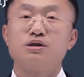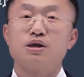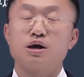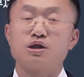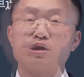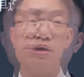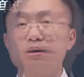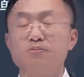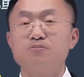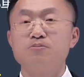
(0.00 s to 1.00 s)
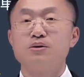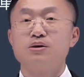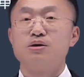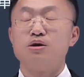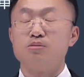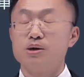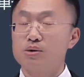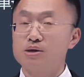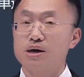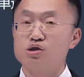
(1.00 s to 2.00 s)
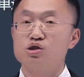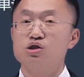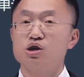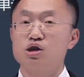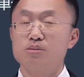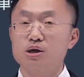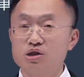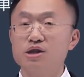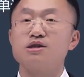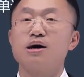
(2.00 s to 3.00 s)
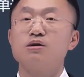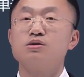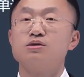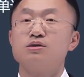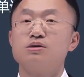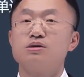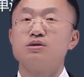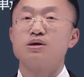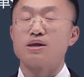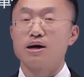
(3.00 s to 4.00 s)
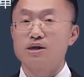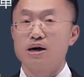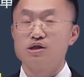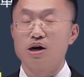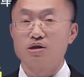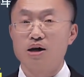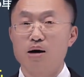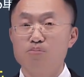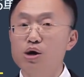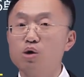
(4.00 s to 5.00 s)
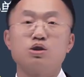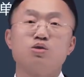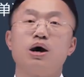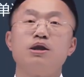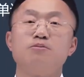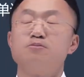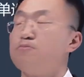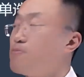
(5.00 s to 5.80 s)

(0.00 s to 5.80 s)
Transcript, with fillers: 这件事儿呢，我们会在企业合并这一章。给大家讲它背后的原理。